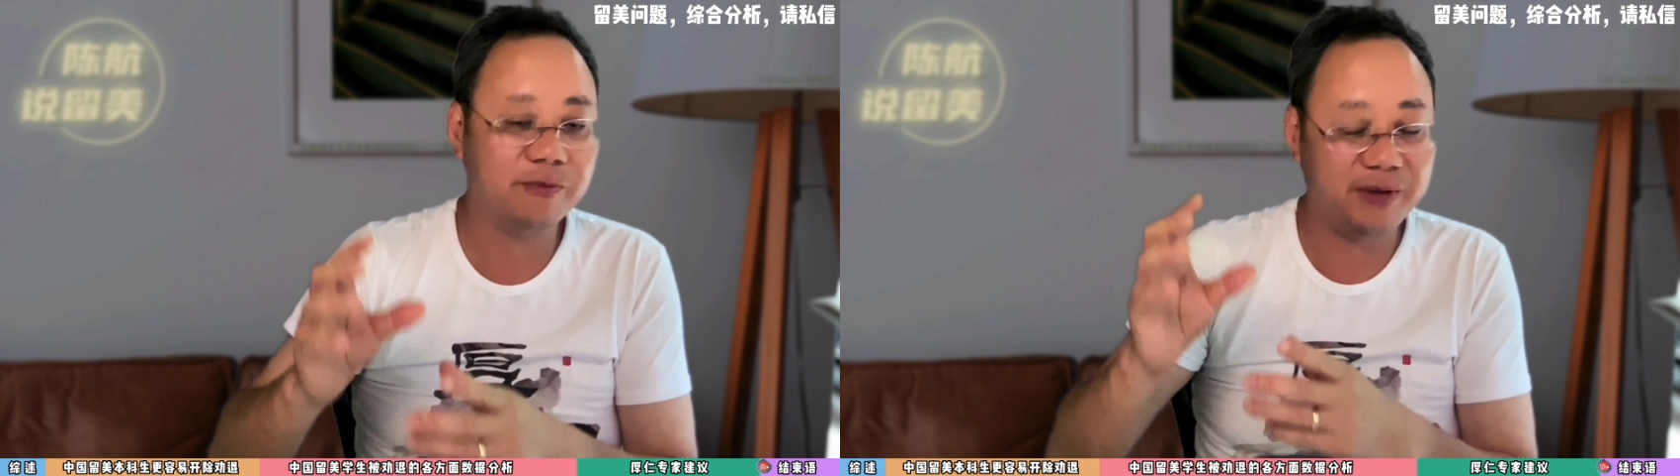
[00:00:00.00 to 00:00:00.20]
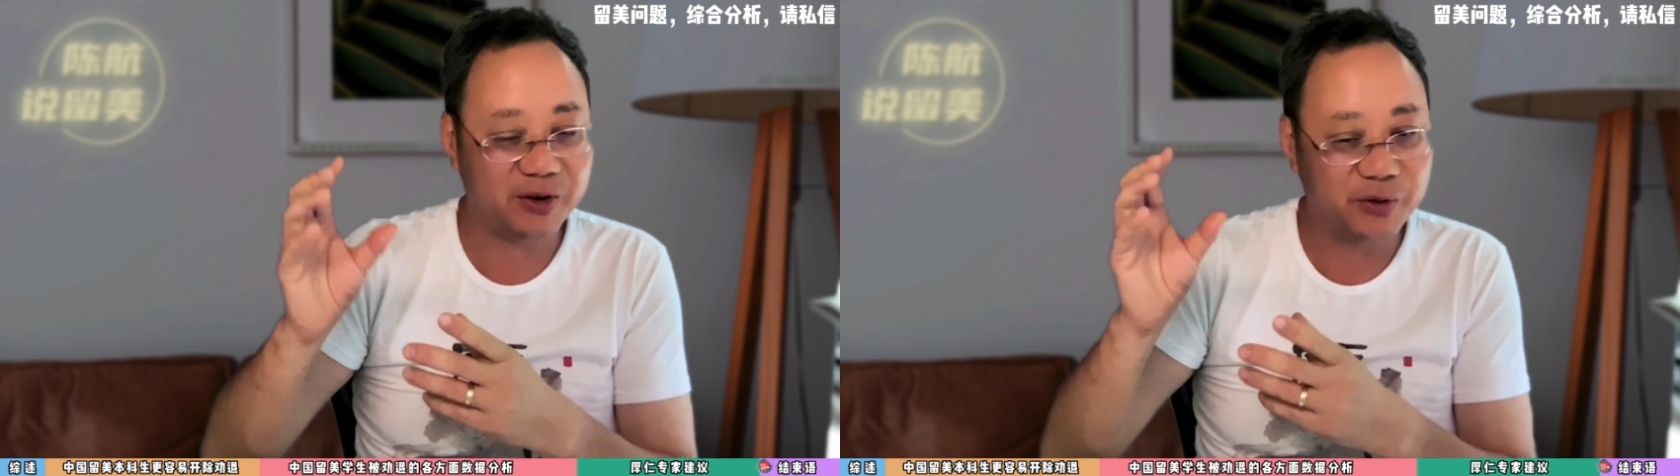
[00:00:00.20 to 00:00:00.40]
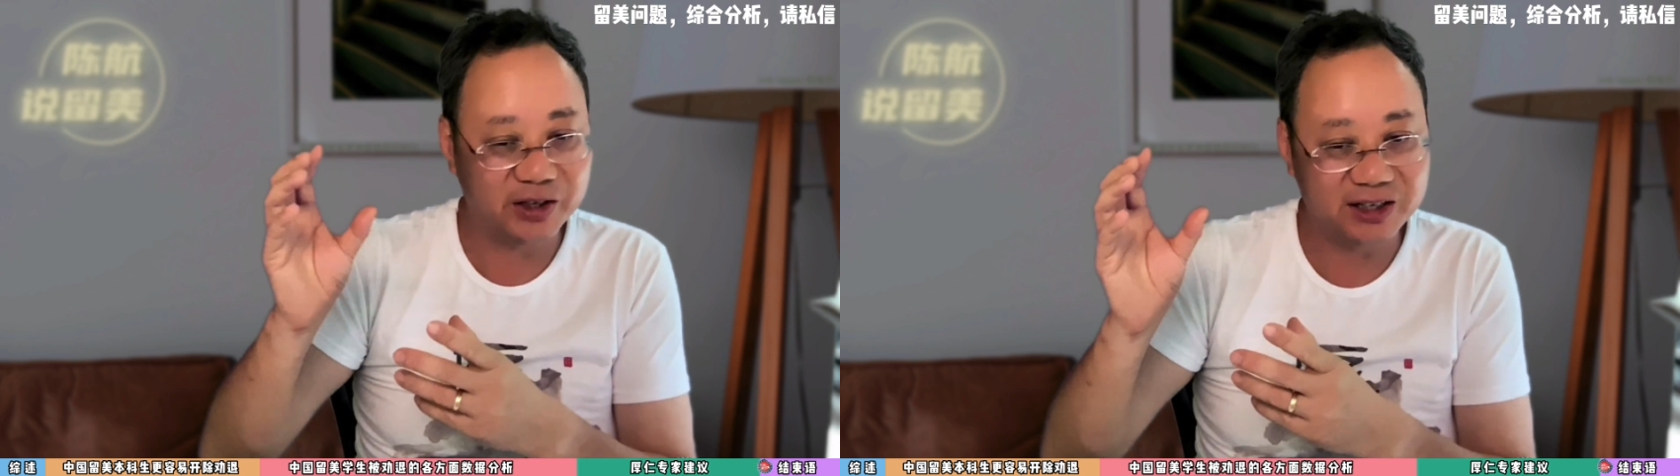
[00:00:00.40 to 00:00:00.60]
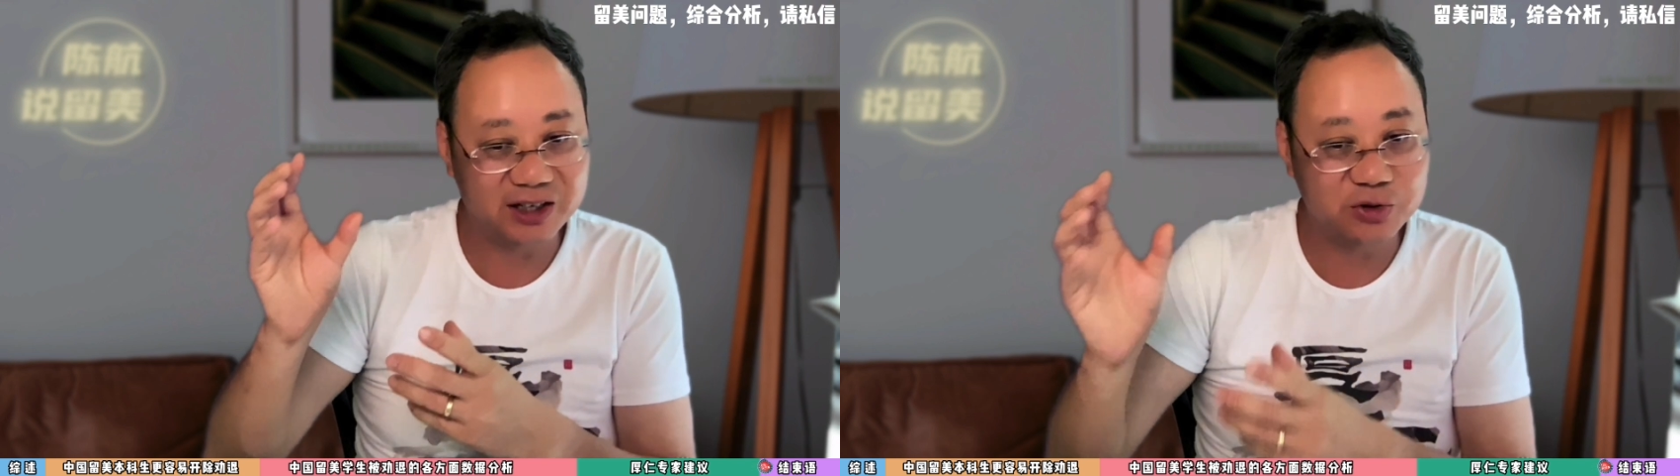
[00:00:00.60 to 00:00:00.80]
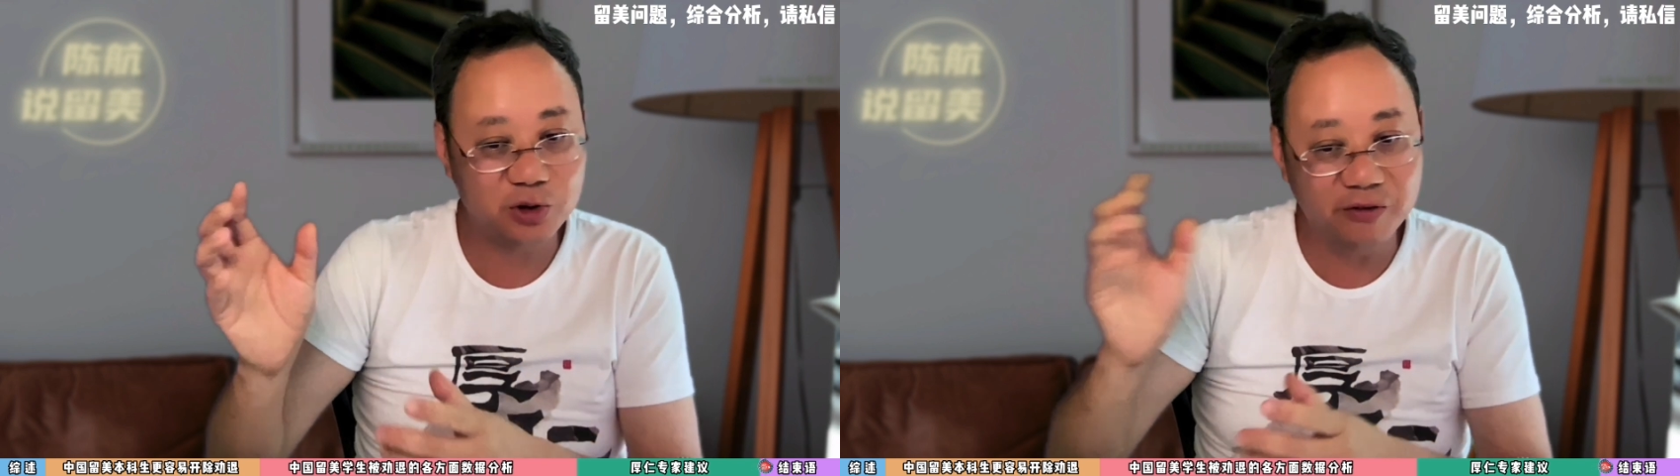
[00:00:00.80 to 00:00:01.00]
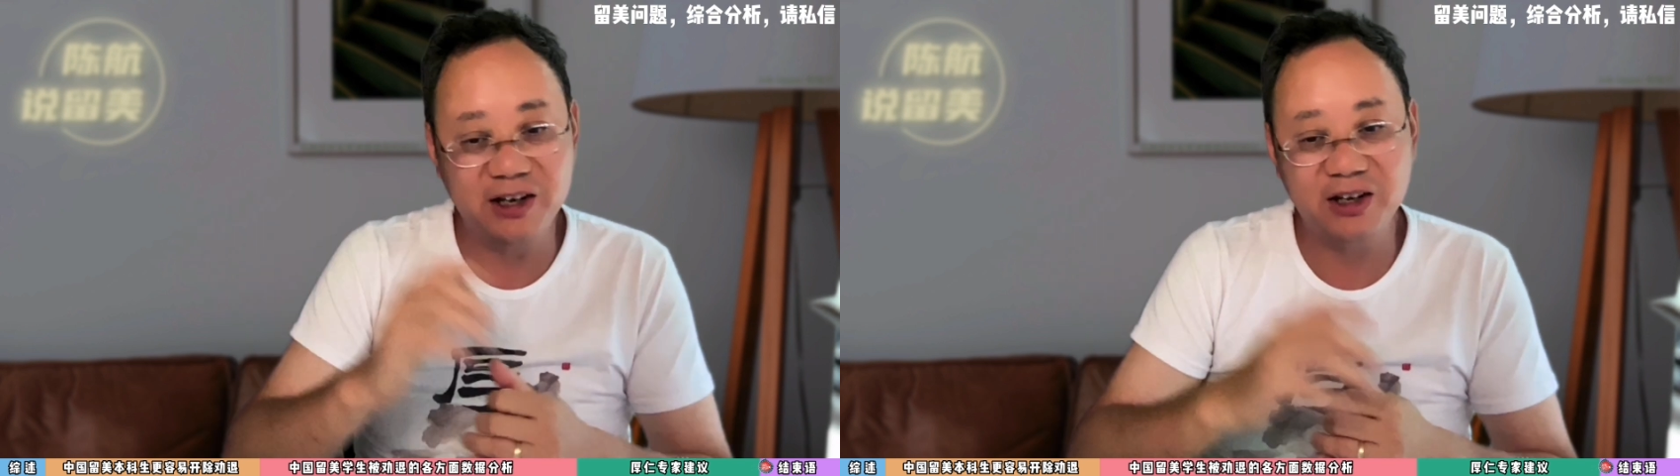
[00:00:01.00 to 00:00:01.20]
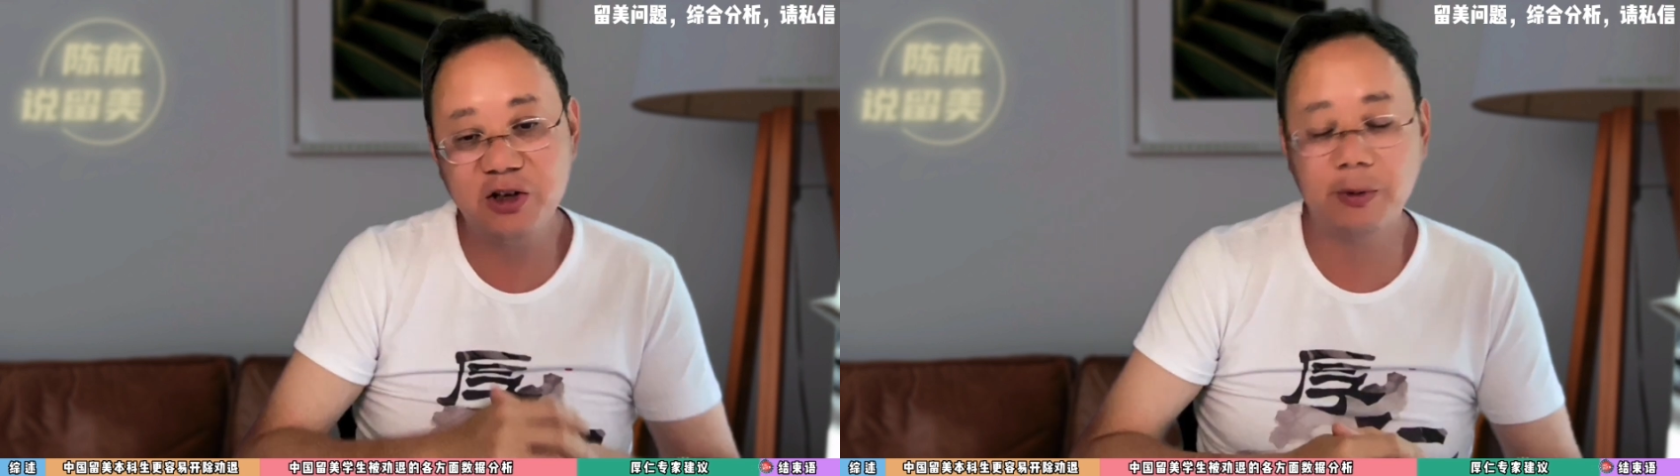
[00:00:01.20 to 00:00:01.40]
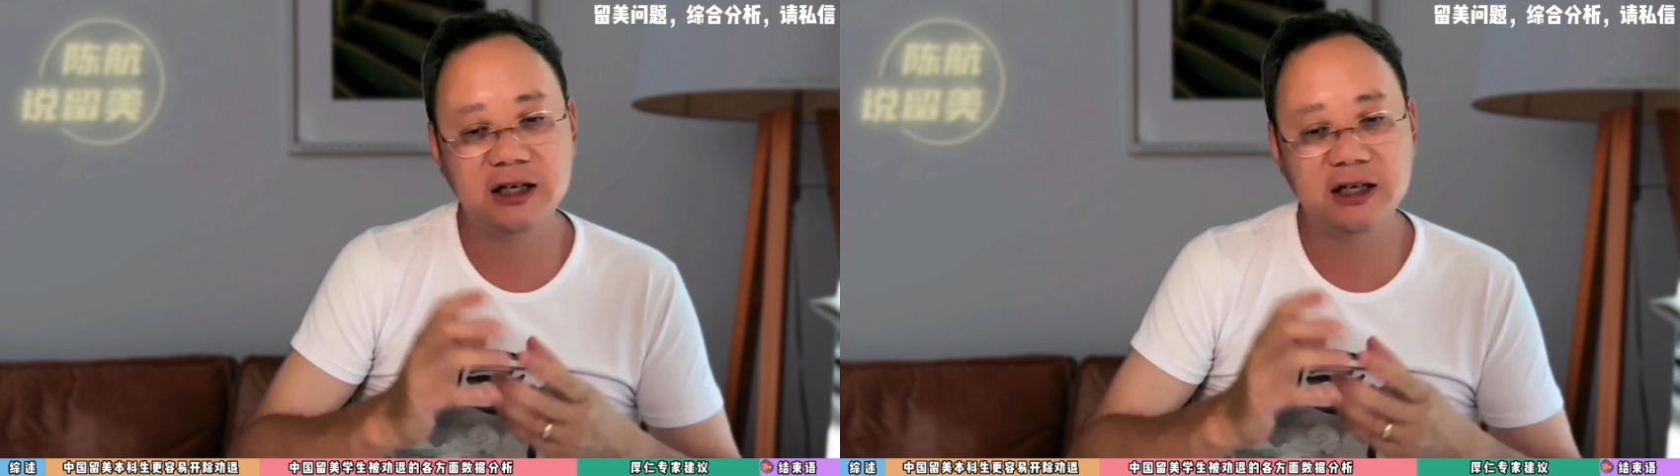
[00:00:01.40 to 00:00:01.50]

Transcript: 美国的这个学位，对吧？